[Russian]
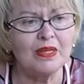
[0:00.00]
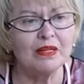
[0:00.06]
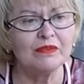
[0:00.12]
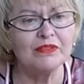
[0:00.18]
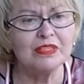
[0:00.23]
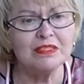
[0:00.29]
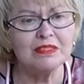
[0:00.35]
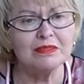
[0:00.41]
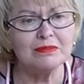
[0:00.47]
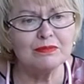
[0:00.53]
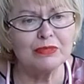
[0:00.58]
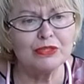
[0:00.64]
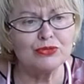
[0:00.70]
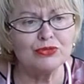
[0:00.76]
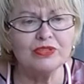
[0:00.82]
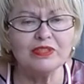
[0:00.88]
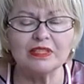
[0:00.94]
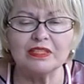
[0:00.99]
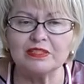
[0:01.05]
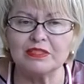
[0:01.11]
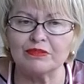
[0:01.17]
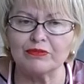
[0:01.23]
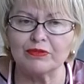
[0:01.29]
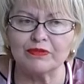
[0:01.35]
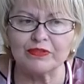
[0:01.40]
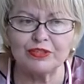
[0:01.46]
У нас большое
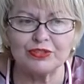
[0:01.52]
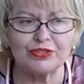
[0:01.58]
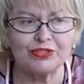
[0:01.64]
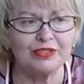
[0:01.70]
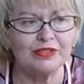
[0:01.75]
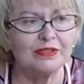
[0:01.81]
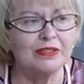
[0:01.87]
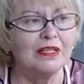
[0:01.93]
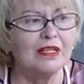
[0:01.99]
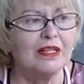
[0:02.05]
количество врачей.